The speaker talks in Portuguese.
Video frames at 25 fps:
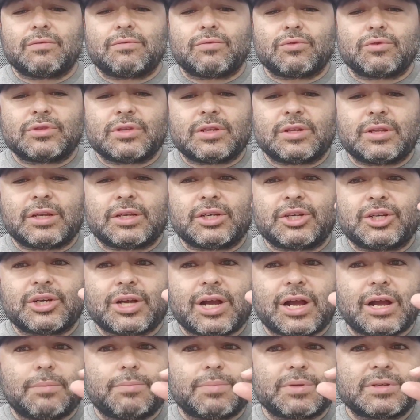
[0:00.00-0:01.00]
você tem
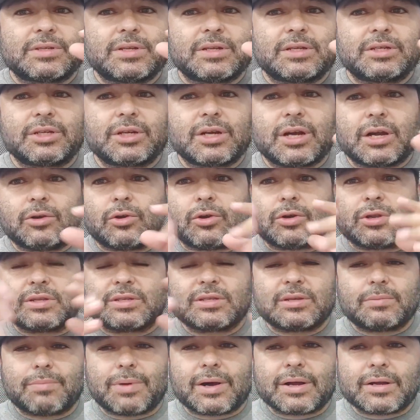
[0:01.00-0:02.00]
chapas né, de gaiola
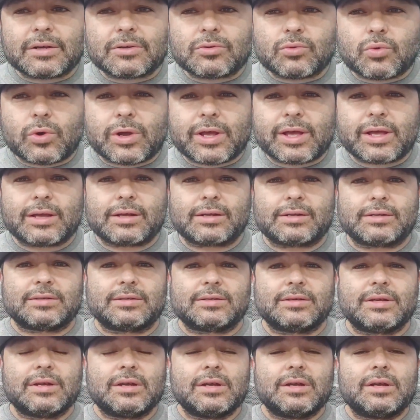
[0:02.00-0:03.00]
separando
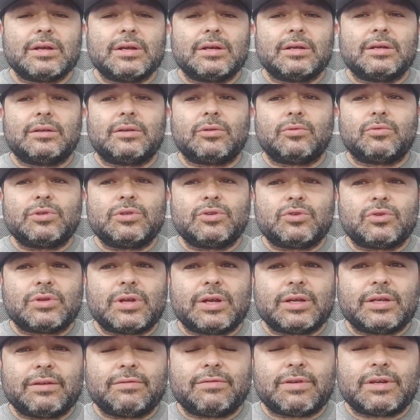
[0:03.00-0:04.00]
elas. Então isso
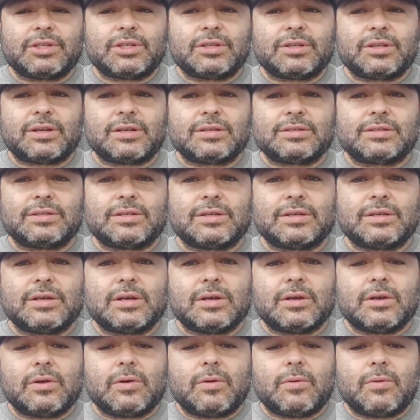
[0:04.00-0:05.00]
daí vai te trazer